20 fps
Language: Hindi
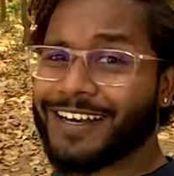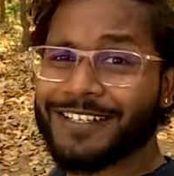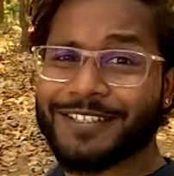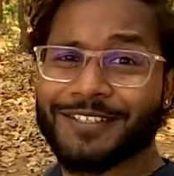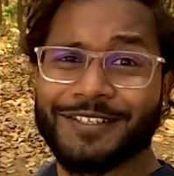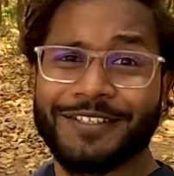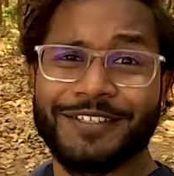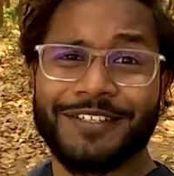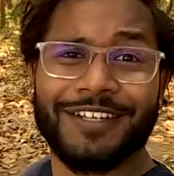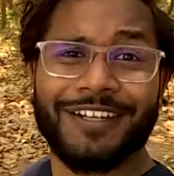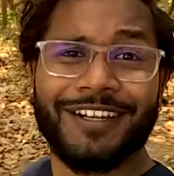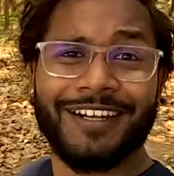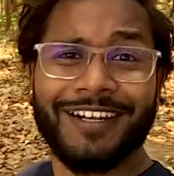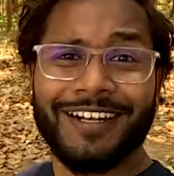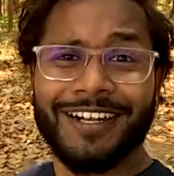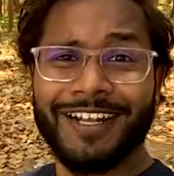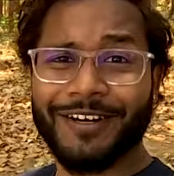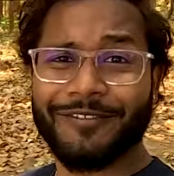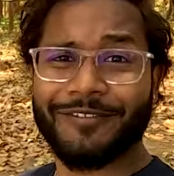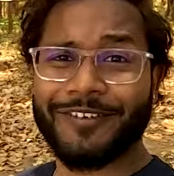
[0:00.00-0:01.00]
आई जस्ट
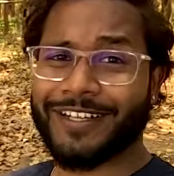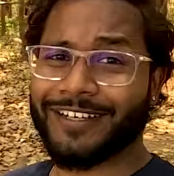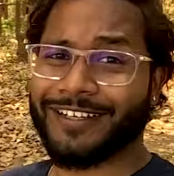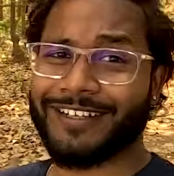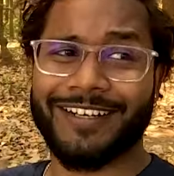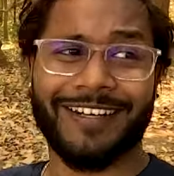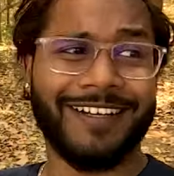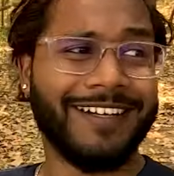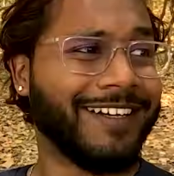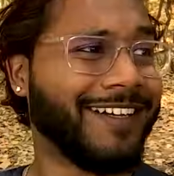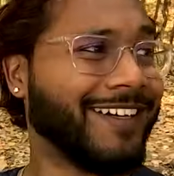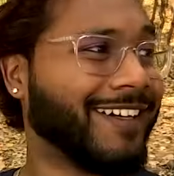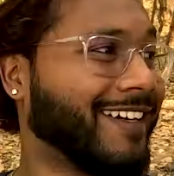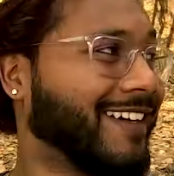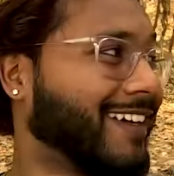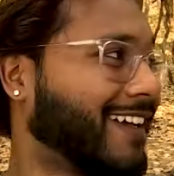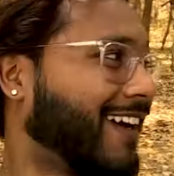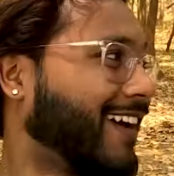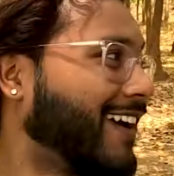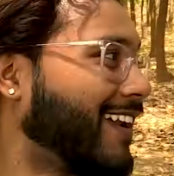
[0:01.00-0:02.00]
लव्ड इट
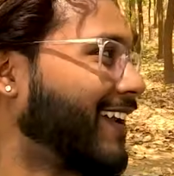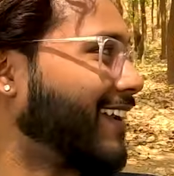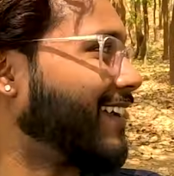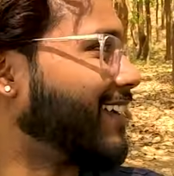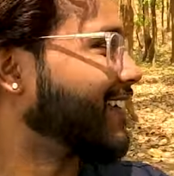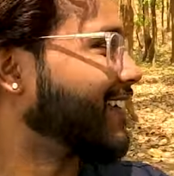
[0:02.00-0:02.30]
यार